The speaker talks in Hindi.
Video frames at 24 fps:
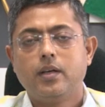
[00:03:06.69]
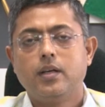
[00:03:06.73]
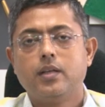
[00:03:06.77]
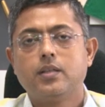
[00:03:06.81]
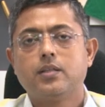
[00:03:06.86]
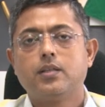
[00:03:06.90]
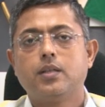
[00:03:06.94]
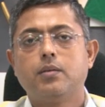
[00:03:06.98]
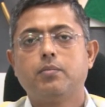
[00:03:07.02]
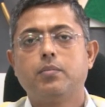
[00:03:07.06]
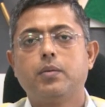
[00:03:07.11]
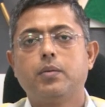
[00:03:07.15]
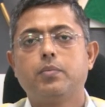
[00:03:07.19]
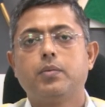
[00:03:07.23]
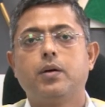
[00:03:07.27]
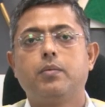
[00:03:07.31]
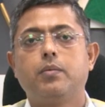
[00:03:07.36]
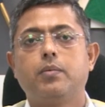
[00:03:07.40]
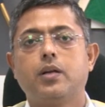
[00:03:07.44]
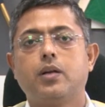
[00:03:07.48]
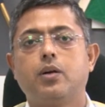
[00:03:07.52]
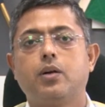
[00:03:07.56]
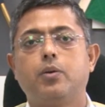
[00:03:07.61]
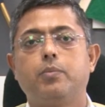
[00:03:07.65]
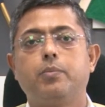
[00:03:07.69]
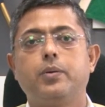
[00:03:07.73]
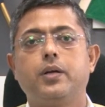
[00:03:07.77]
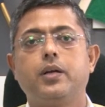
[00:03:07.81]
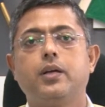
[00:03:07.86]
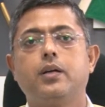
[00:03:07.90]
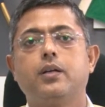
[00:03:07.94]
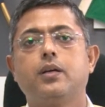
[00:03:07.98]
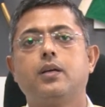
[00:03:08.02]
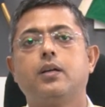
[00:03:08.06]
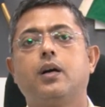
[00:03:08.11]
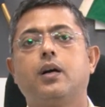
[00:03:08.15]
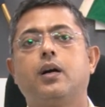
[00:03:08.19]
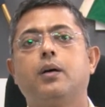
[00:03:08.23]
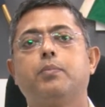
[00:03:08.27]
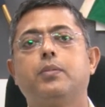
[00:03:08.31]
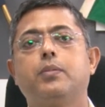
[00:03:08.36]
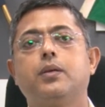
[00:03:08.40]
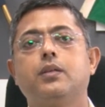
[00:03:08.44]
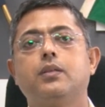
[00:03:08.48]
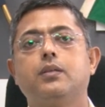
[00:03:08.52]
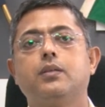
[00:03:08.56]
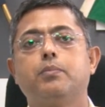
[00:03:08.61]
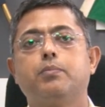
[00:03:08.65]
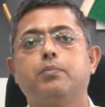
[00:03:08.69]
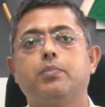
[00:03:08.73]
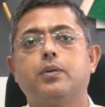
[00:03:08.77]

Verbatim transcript: इस नंबर पे हमारा ऑपरेटर आपके